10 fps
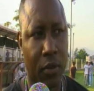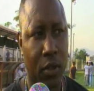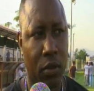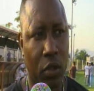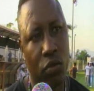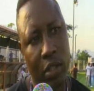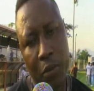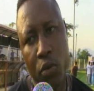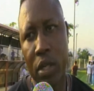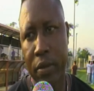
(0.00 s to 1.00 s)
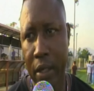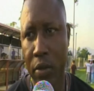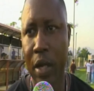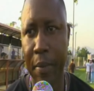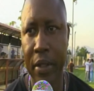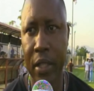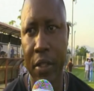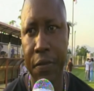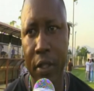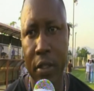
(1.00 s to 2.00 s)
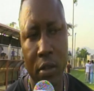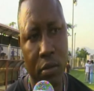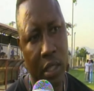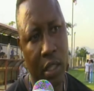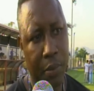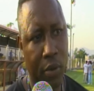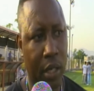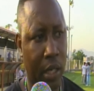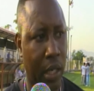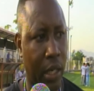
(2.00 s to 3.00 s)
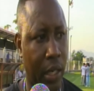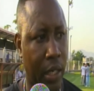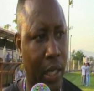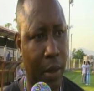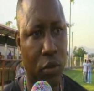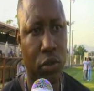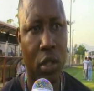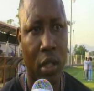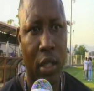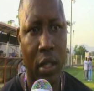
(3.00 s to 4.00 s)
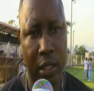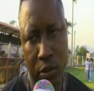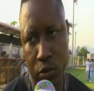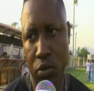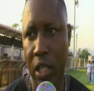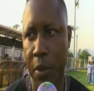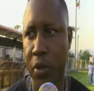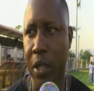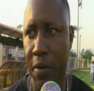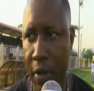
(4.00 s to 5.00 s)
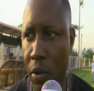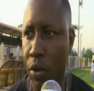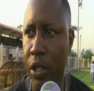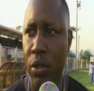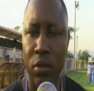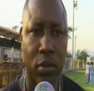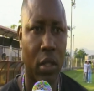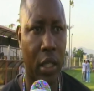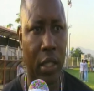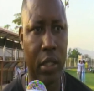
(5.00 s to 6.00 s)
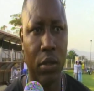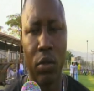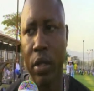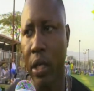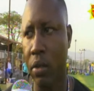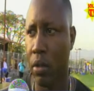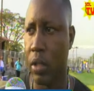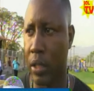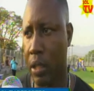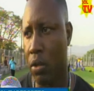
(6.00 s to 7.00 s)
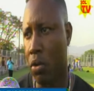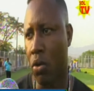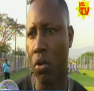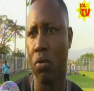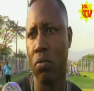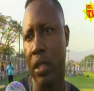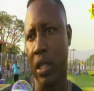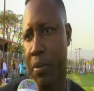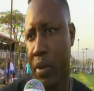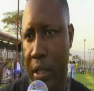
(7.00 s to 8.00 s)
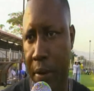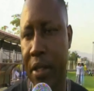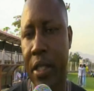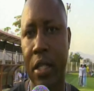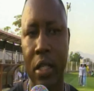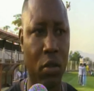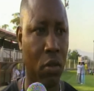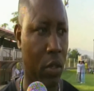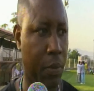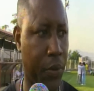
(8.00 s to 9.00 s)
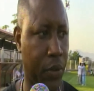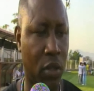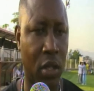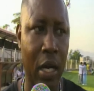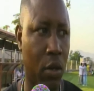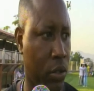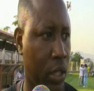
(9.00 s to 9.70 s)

encontramos un rival obviamente difícil, un equipo que creemos que es uno de los equipos también favoritos en este torneo, que es el Jocoro, un equipo que está bien dirigido con el profesor Carlos.